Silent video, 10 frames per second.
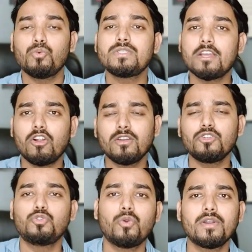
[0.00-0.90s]
उस अकाउंट
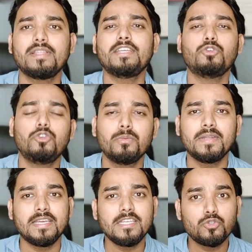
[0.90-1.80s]
को छोड़ दिए
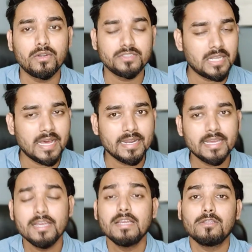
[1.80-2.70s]
यूट्यूब नहीं छोड़ चला रहे
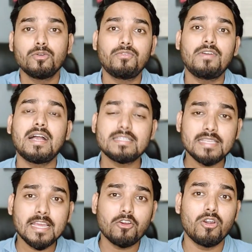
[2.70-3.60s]
हैं तो
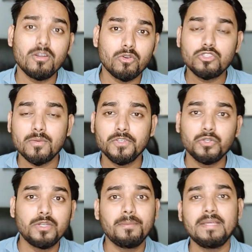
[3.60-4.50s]
वैसे अकाउंट को जो वो
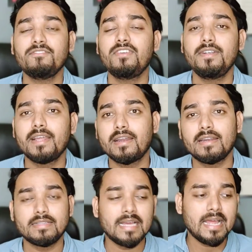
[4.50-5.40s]
यूट्यूब टीम फिल्टर
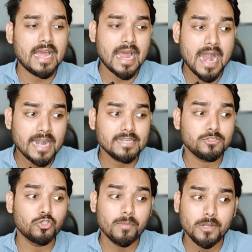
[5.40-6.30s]
करता है
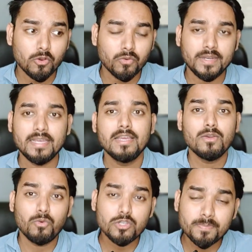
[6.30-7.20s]
एंड जो भी लोगों ने ने
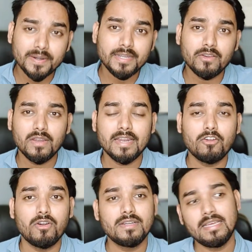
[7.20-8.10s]
उस पर्टिकुलर
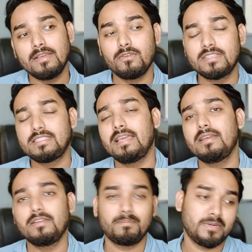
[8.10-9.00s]
अकाउंट से
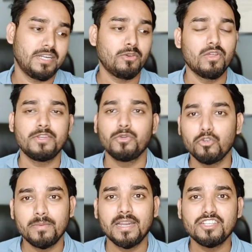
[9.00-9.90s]
पर्टिकुलर
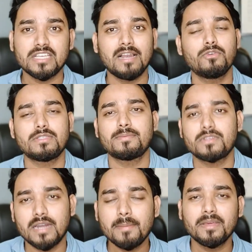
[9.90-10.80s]
यूट्यूबर के चैनल को
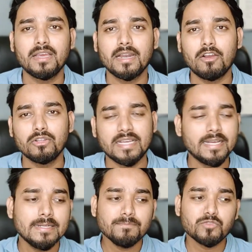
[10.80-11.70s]
सब्सक्राइब करके रखा होता
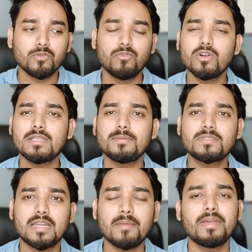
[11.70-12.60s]
है तो वो
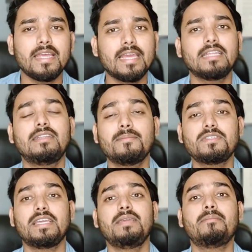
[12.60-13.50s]
सब्सक्राइबर एकदम
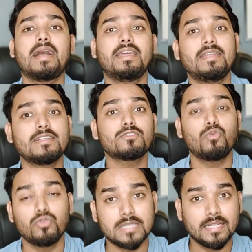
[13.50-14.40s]
से ही माइनस
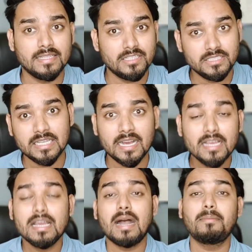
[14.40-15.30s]
हो जाते हैं जी हाँ
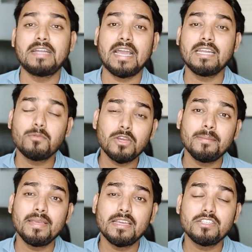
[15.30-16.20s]
अब डायनामो
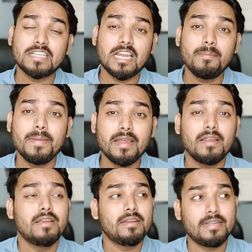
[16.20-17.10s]
गेमिंग के चैनल पे
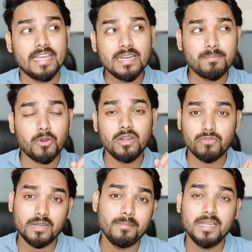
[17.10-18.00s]

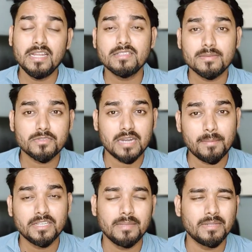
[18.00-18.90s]
10.1 मिलियन
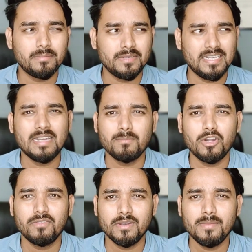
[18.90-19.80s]
सब्सक्राइबर थे मतलब
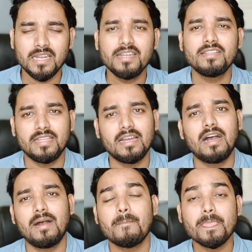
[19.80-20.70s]
10.1 मिलियन नहीं देना
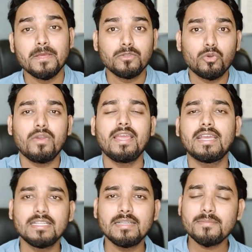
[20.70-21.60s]
हाँ तो
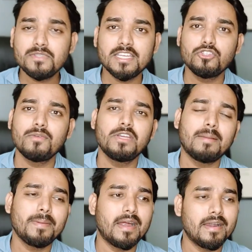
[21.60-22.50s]
एकदम से जो है वो
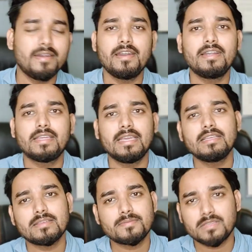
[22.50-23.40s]
यहाँ पे 100
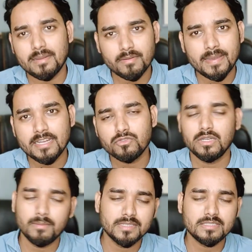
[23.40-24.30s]
के सब्सक्राइबर माइनस
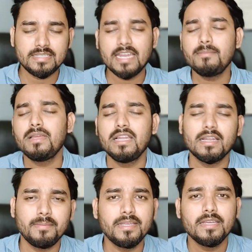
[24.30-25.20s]
होने के बाद 10
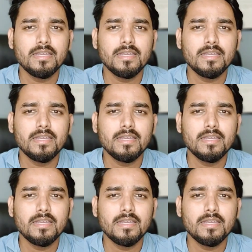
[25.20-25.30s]
मिलियन अभी